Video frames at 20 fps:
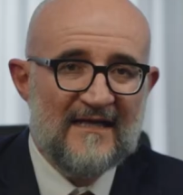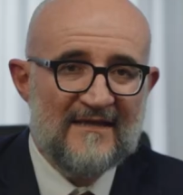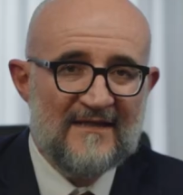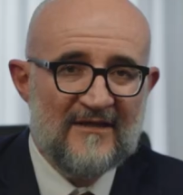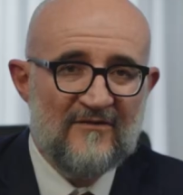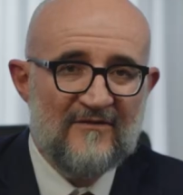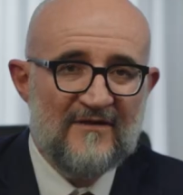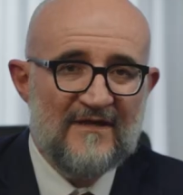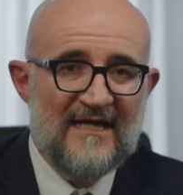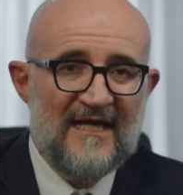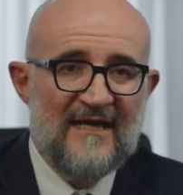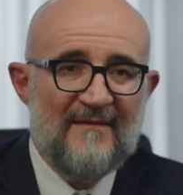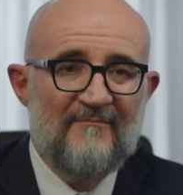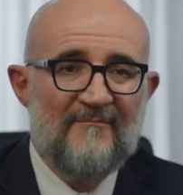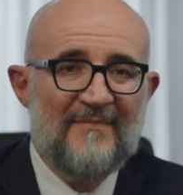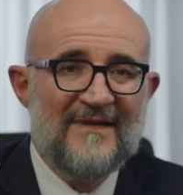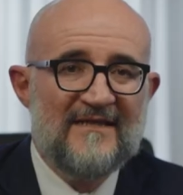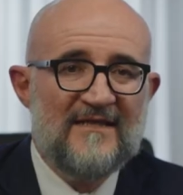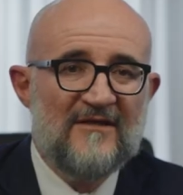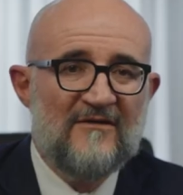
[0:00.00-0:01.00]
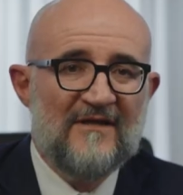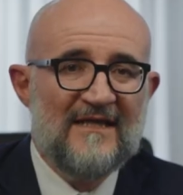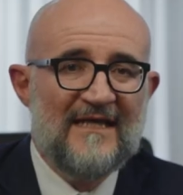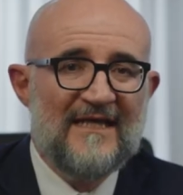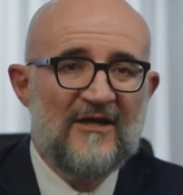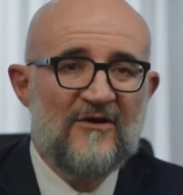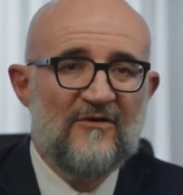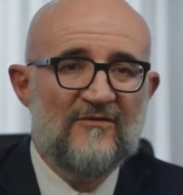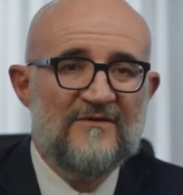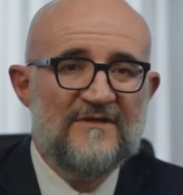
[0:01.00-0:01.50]
categoria
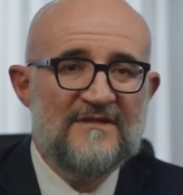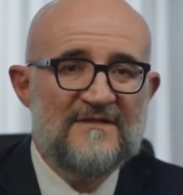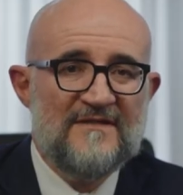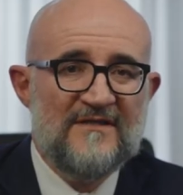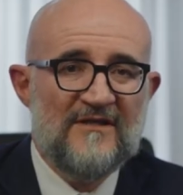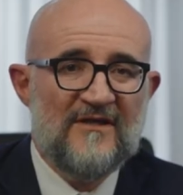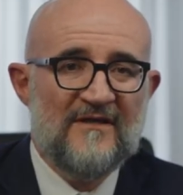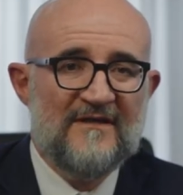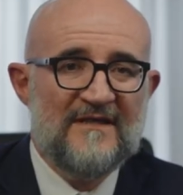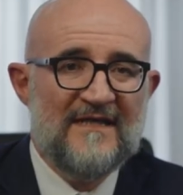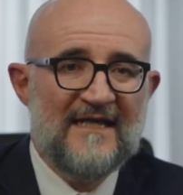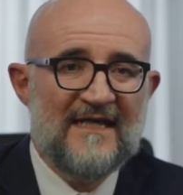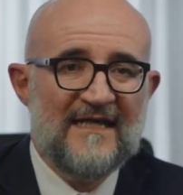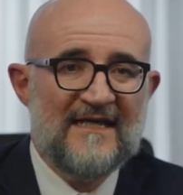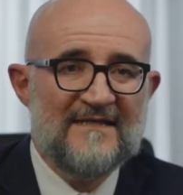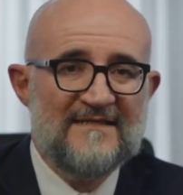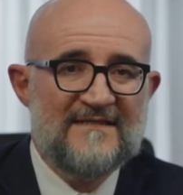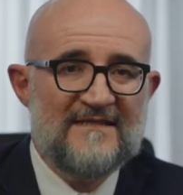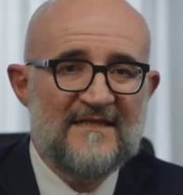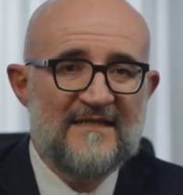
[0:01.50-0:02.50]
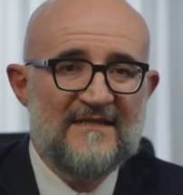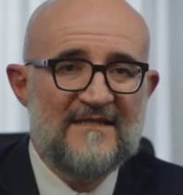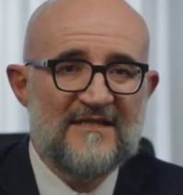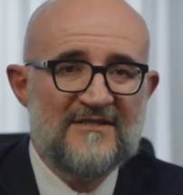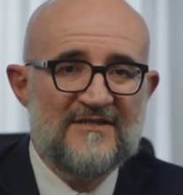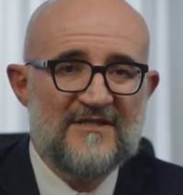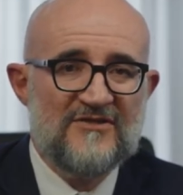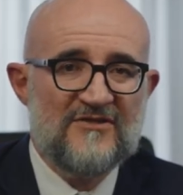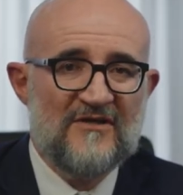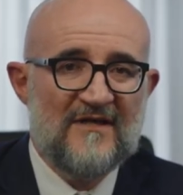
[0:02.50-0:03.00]
particolari condizioni e garanzie di
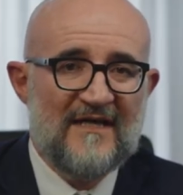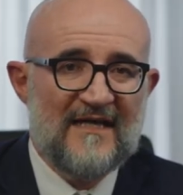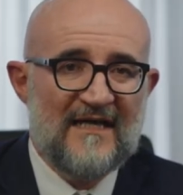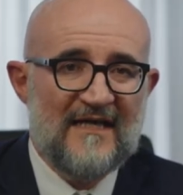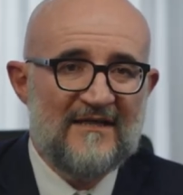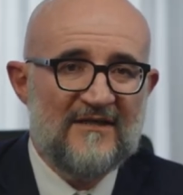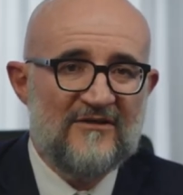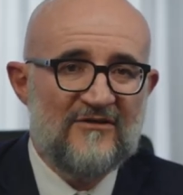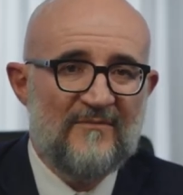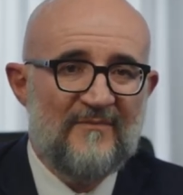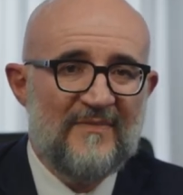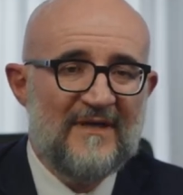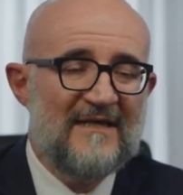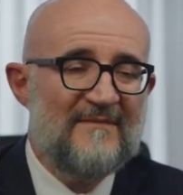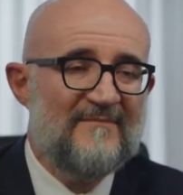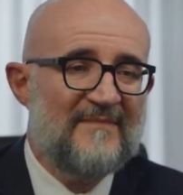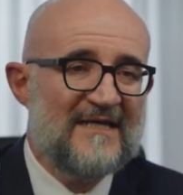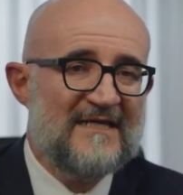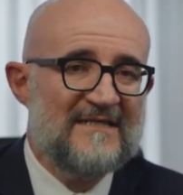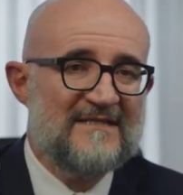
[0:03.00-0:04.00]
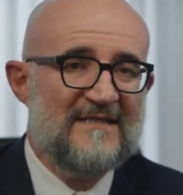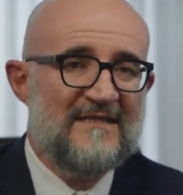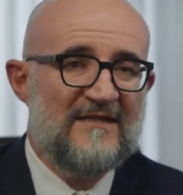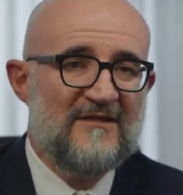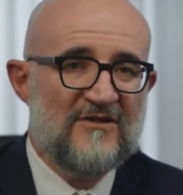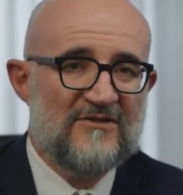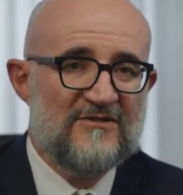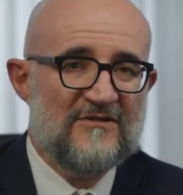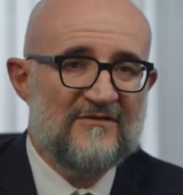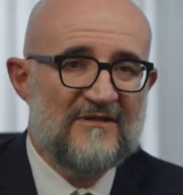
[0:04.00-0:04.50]
accesso al credito per le imprese
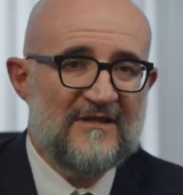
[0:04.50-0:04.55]
del nostro